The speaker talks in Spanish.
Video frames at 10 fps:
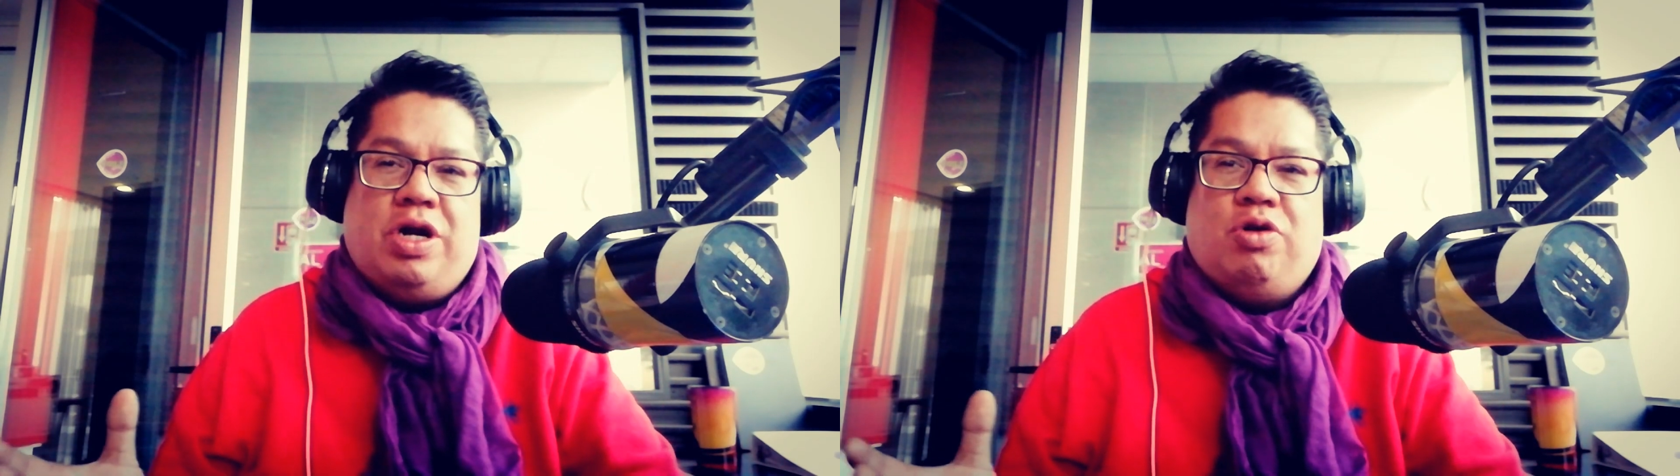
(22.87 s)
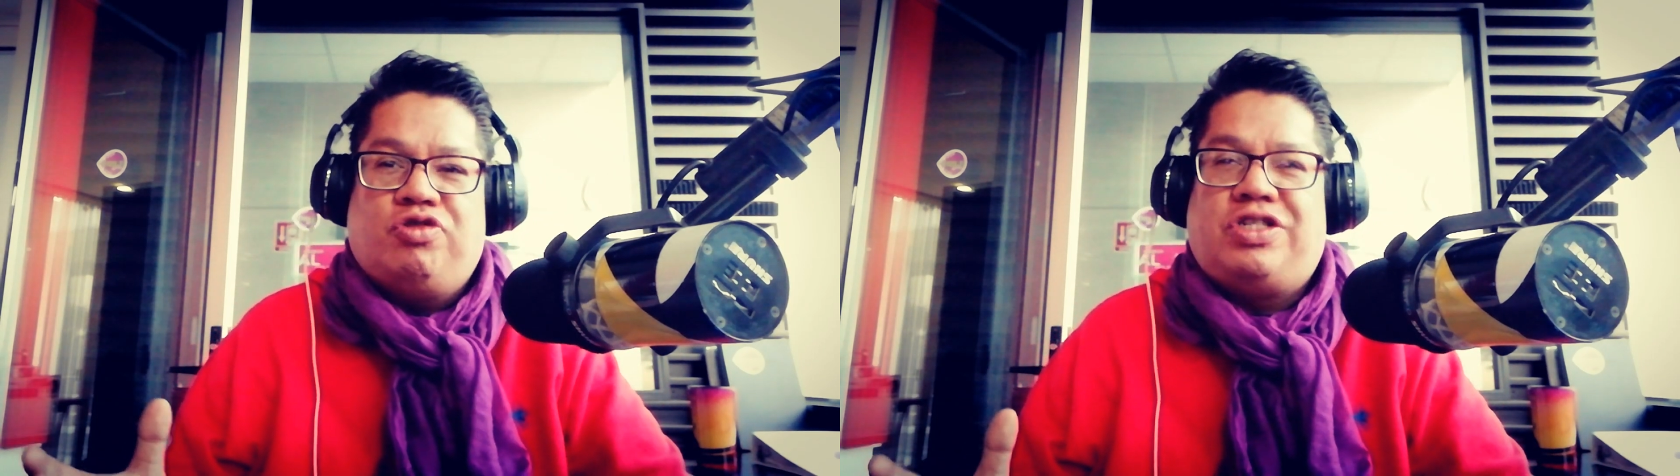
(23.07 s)

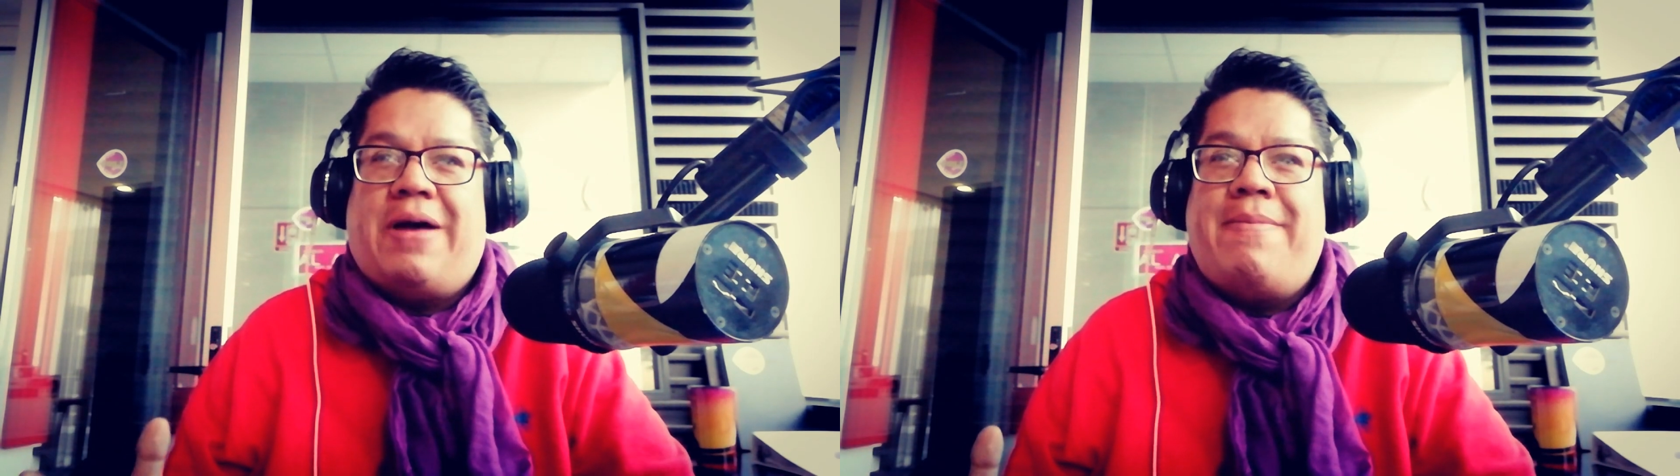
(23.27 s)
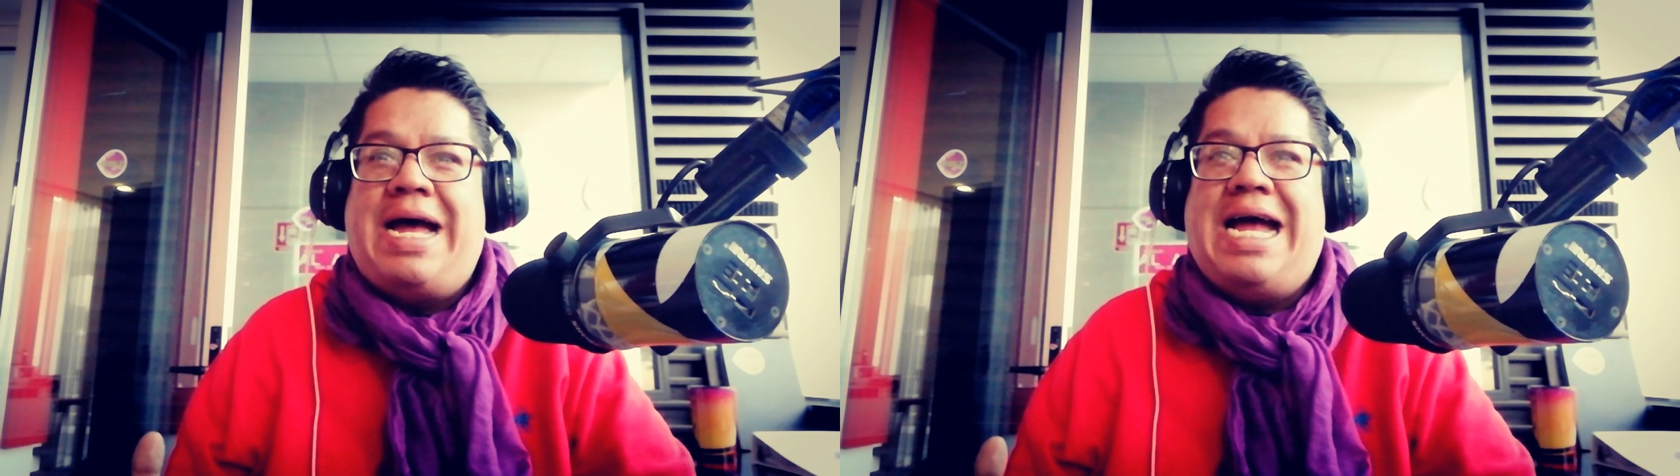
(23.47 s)
de los
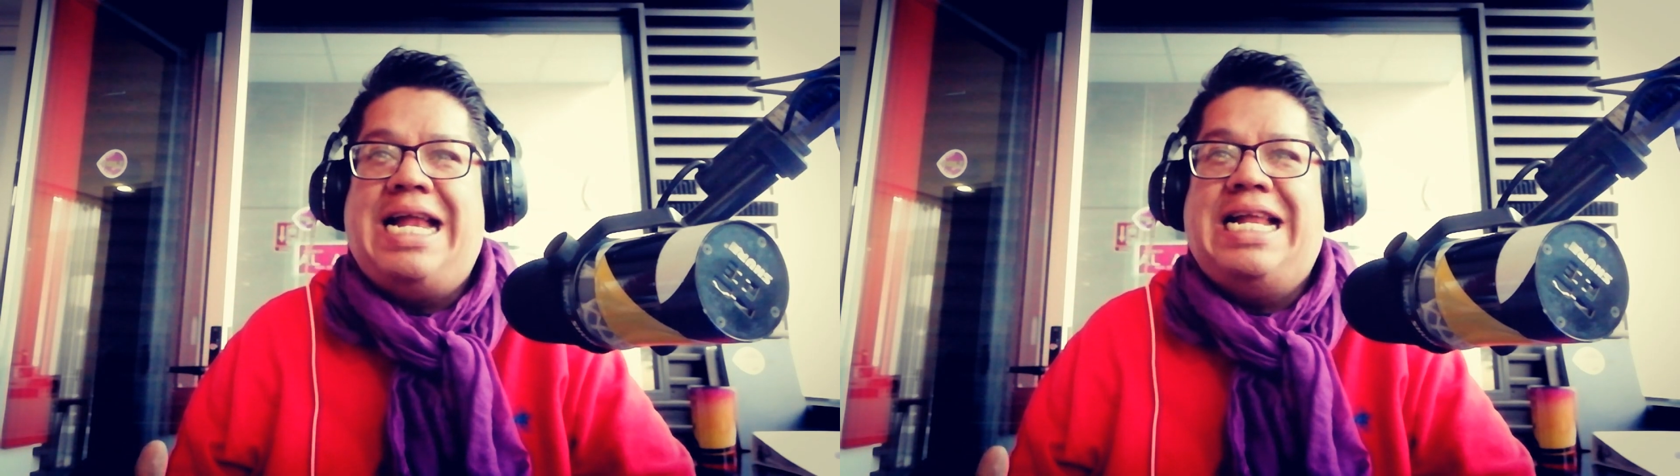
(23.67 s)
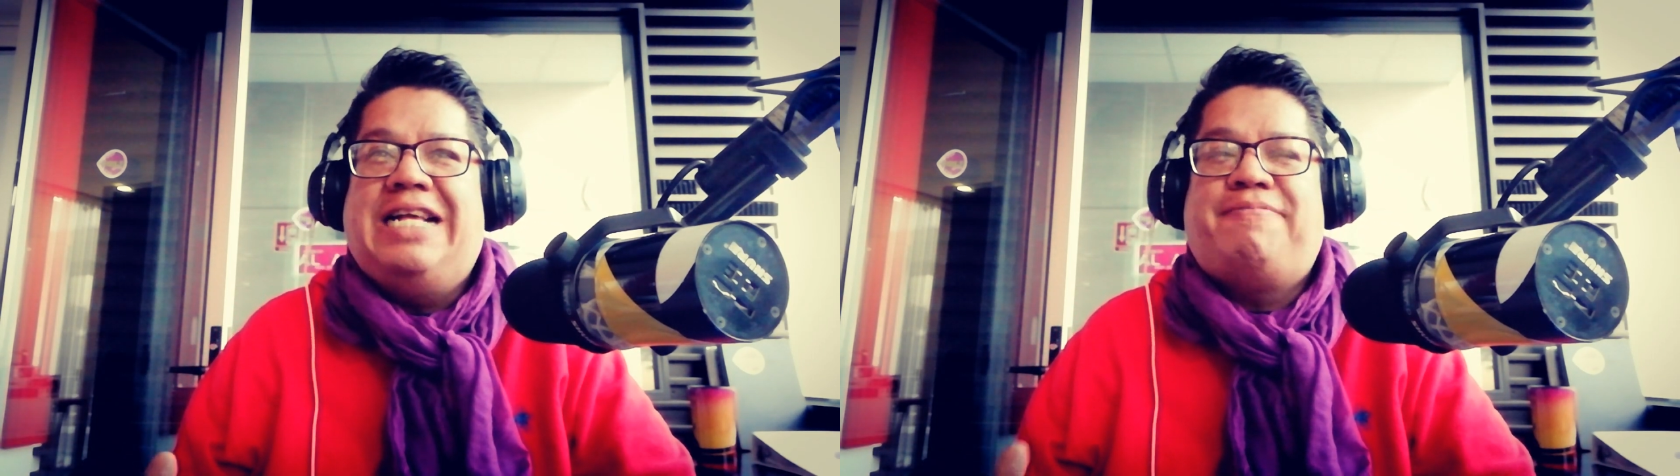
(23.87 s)

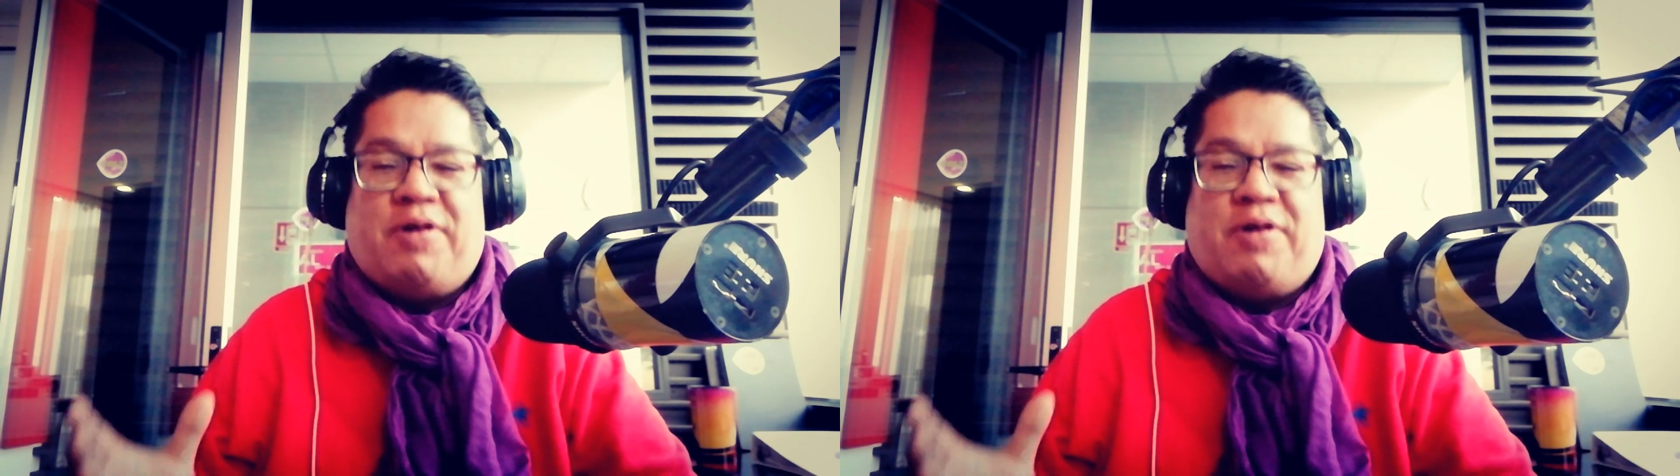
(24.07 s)
tamales,